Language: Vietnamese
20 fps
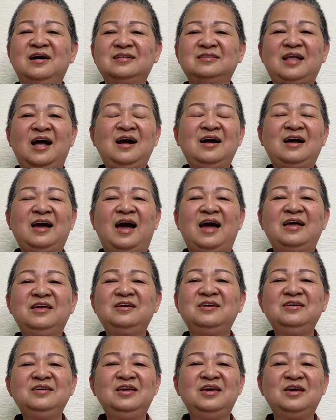hay tất cả
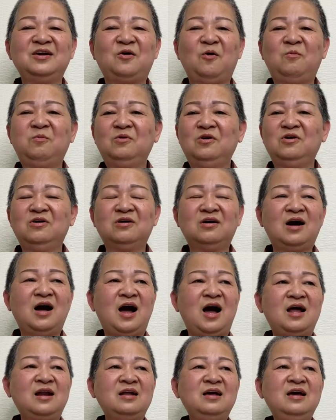những gì cũng được
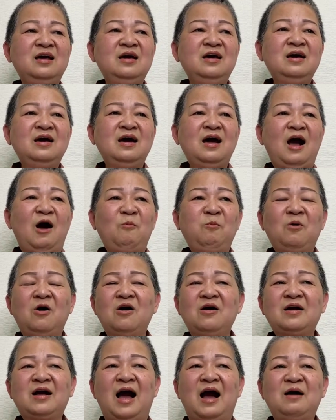hết không
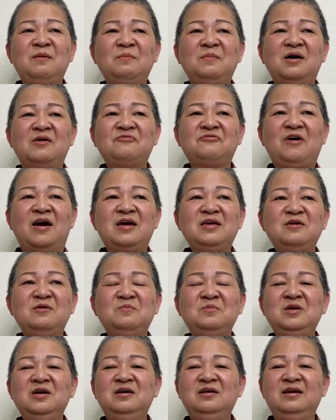có cần mà phải
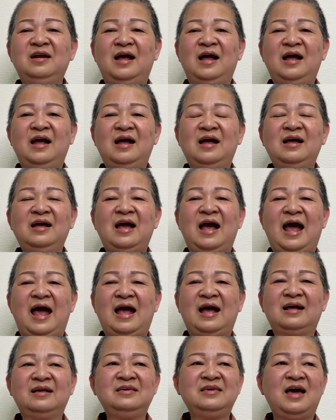giống như là hả
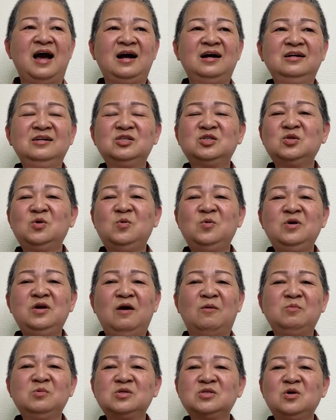hạn giận xui
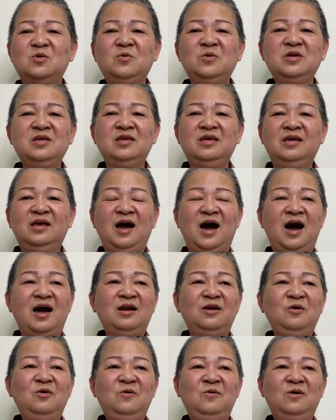không xui gì
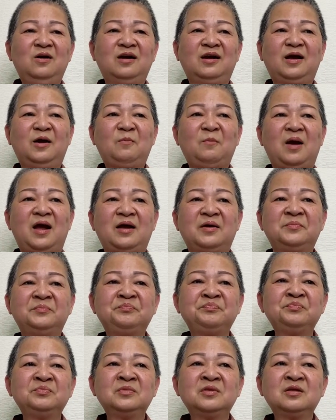hết luôn á các bạn
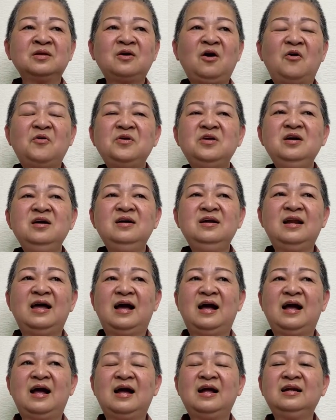coi như là
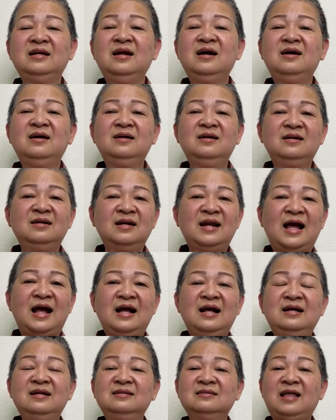hả đức
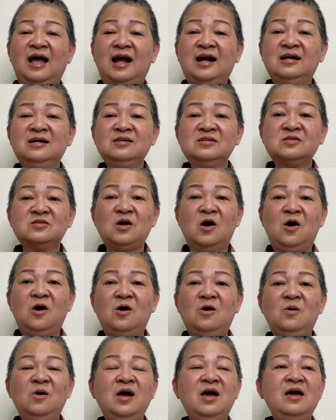năng thắng
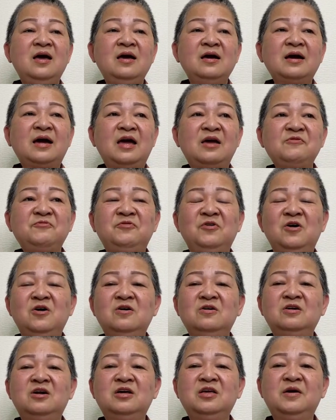số cái
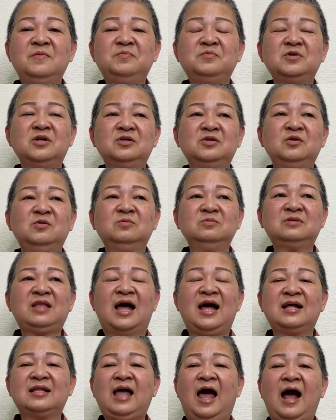phước nó giúp cho chúng
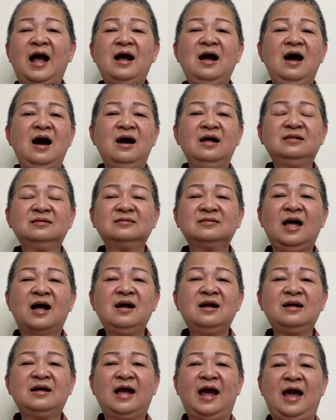ta thắng hết
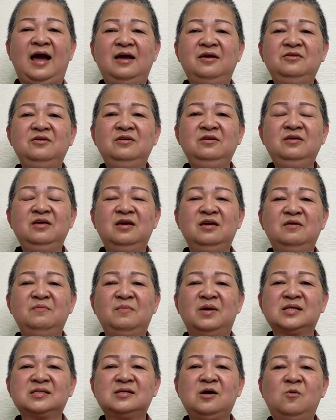tất cả những gì
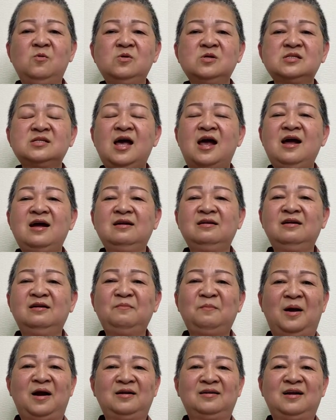mà xấu xa trên
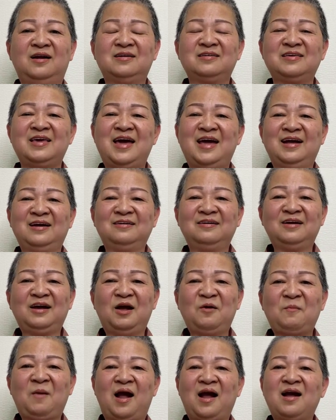mặt trần gian đó
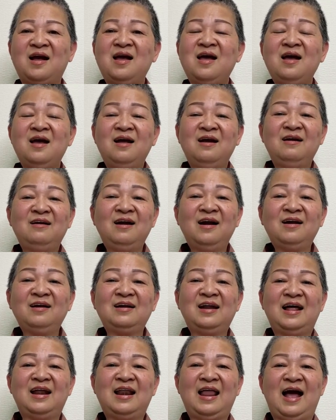các bạn rất
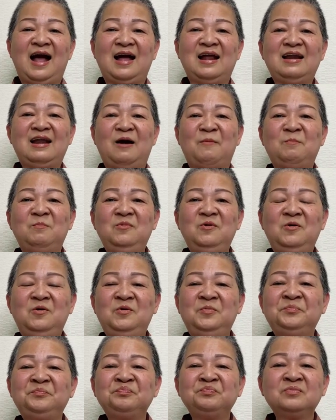là lạ lẫm
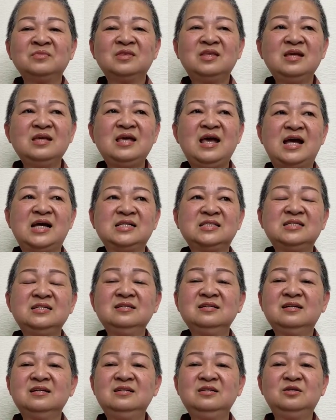luôn tiết già
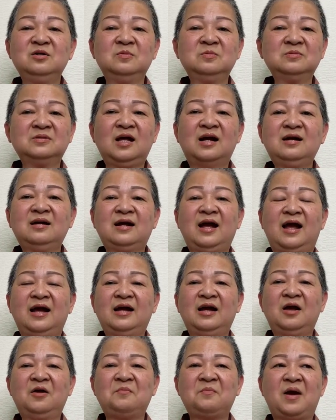xin kính chúc tất cả
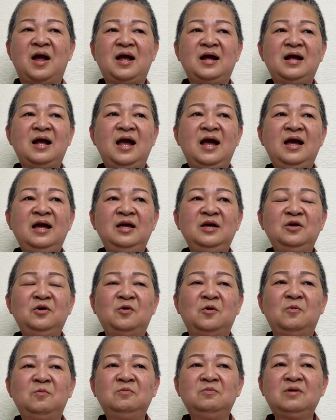các bạn ai
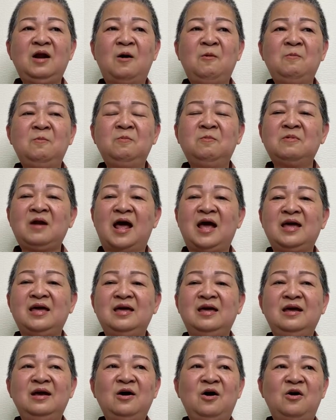cũng đông
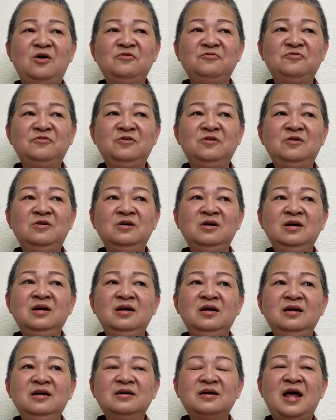đầy gói phước
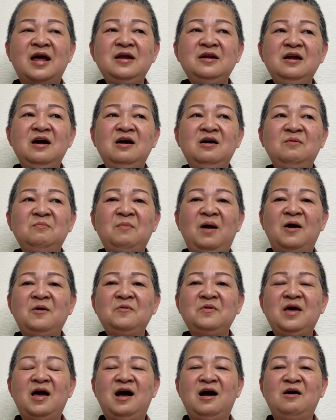để đừng bao
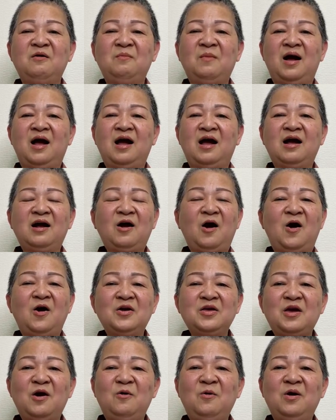giờ mà hả có
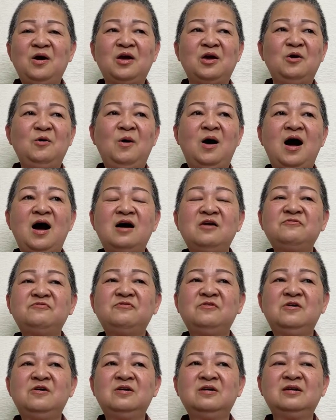dấu hiệu hết
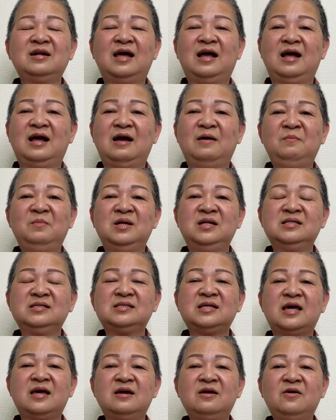phước là hả mình
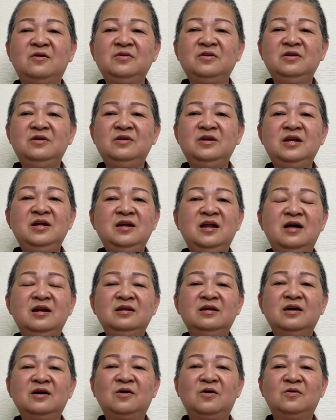sẽ coi như đi
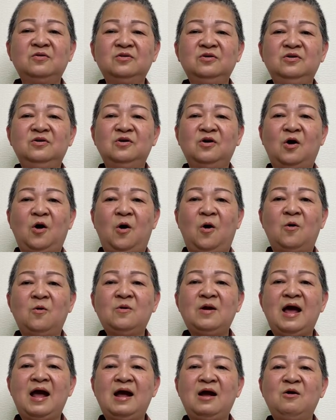đến cái con đường khổ
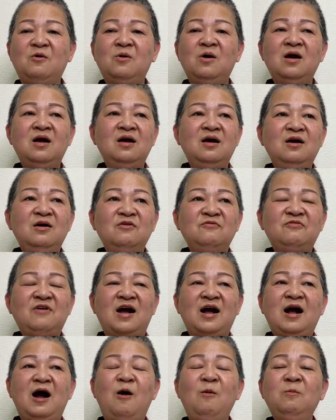đau và
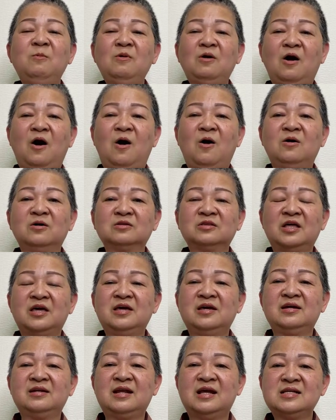không còn
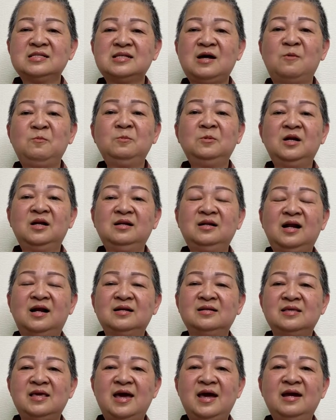tiền để sống trên
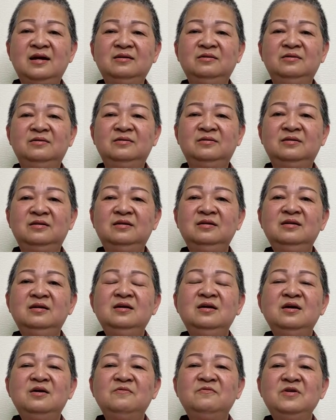trần gian nữa
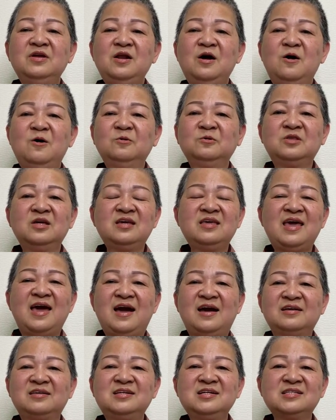video tiết
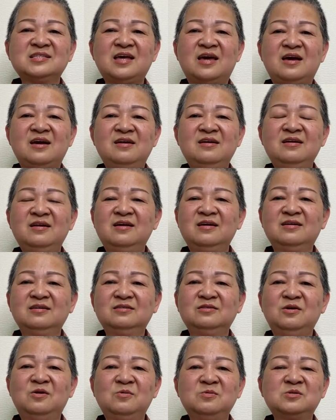già chia sẻ đến đây kết
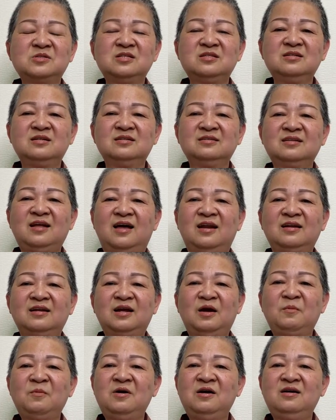thúc xin chân thành
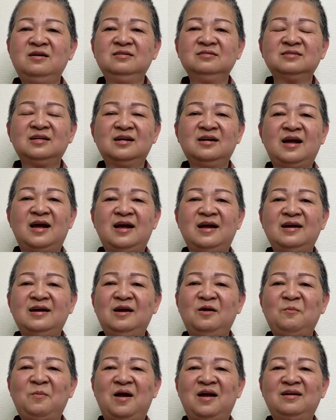cảm ơn tất cả
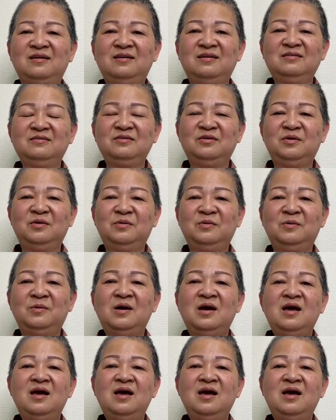các bạn rất nhiều